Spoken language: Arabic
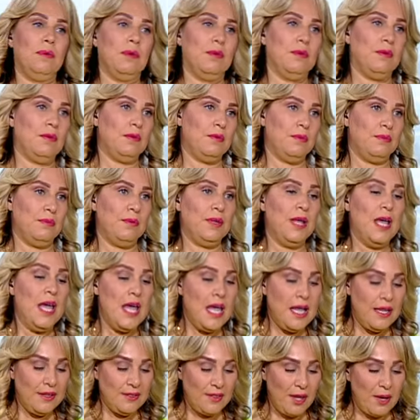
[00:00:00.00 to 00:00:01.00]
آه،
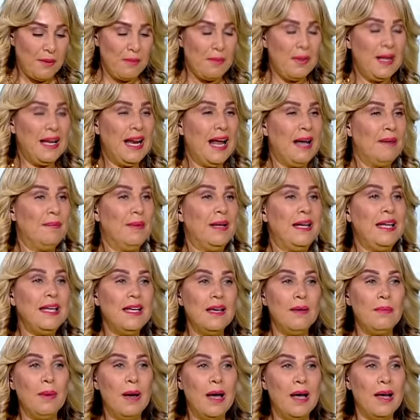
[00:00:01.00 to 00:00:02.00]
طيب
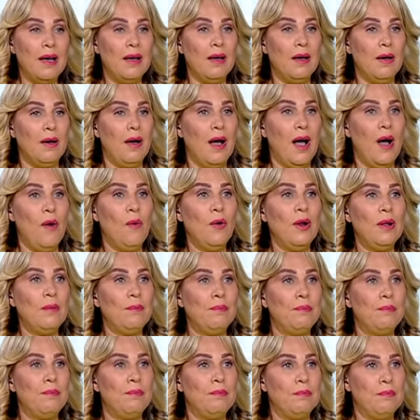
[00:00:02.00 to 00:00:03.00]
العمليه بقى
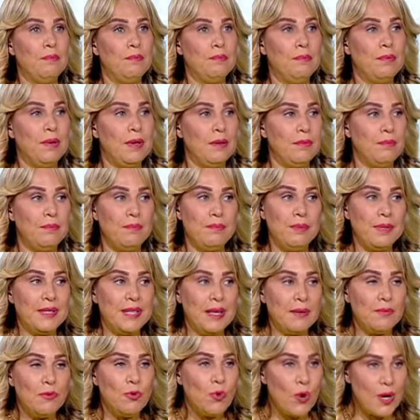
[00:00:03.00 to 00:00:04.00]
اولا
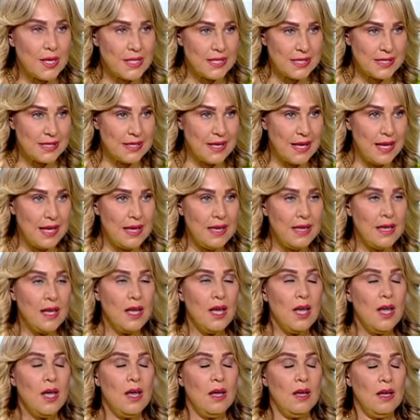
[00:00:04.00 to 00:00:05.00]
بتعملوها ازاي
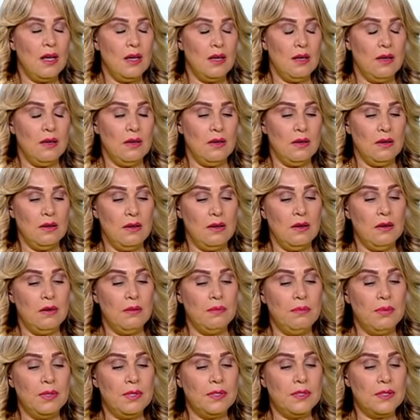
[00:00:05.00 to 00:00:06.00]
آه،
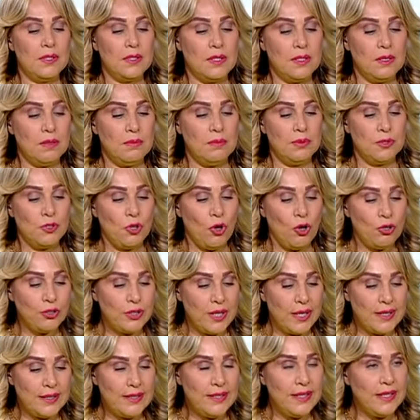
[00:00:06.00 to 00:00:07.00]
بتقعد
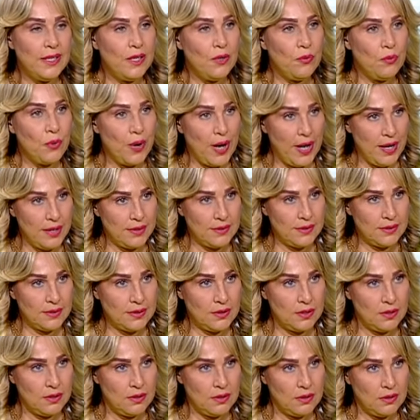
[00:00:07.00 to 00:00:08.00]
قد ايه وقت
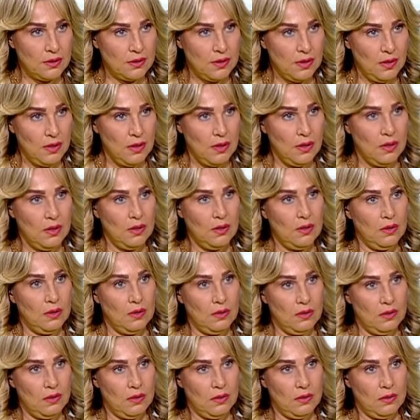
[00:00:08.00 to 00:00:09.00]
تمام
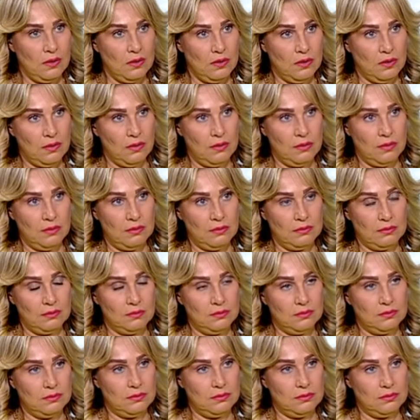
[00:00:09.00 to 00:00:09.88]
احنا حضرتك